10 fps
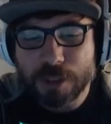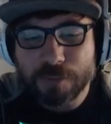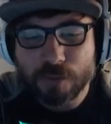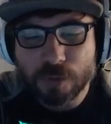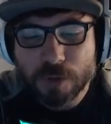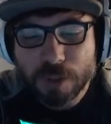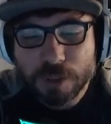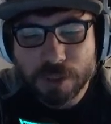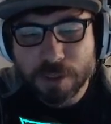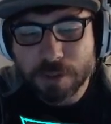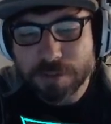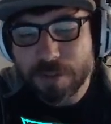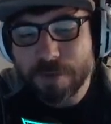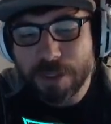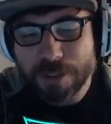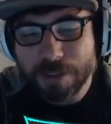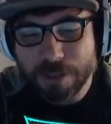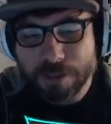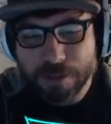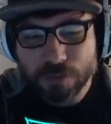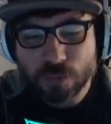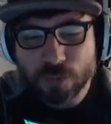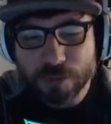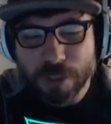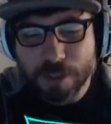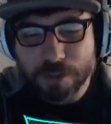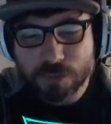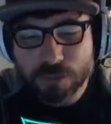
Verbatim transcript: arrivano eh, dai vari tunnel